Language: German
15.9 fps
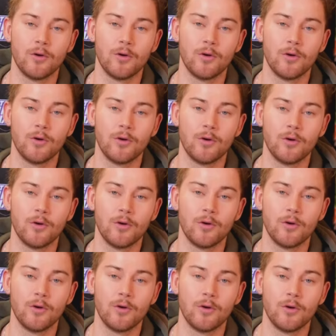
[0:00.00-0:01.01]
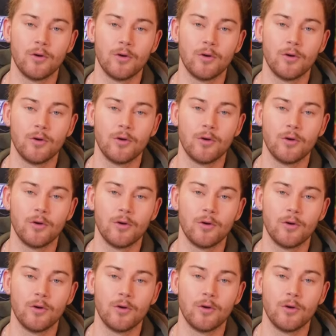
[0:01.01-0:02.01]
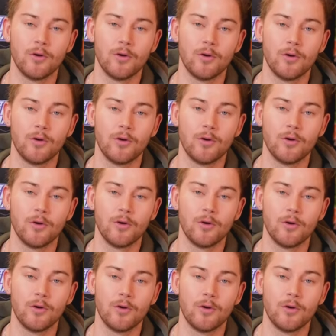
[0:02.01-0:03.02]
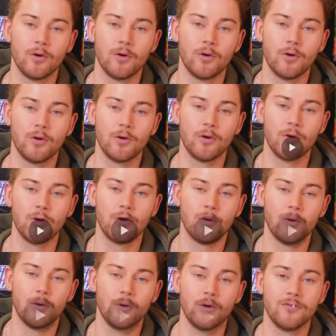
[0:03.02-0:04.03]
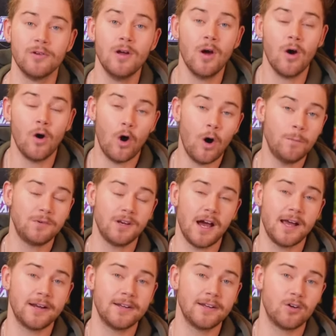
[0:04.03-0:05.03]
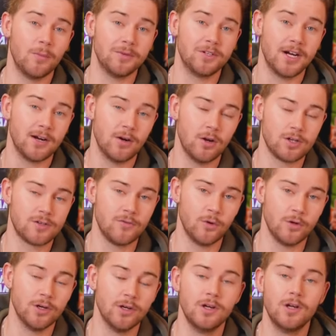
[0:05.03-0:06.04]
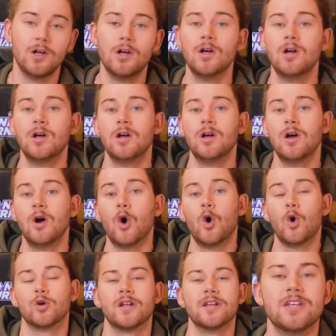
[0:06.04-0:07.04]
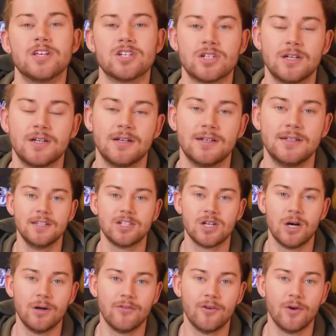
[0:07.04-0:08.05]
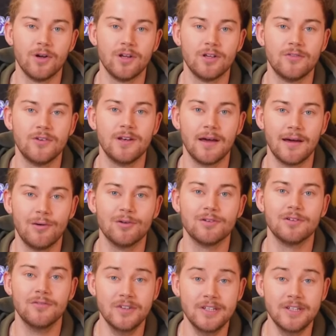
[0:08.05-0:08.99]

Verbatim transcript: Fuß hat. Könnte man meinen. Wäre auch richtig. Prüfen, ob der eigene Kommentar gelöscht wurde oder nicht. Die Schlauen von euch finden nach raus,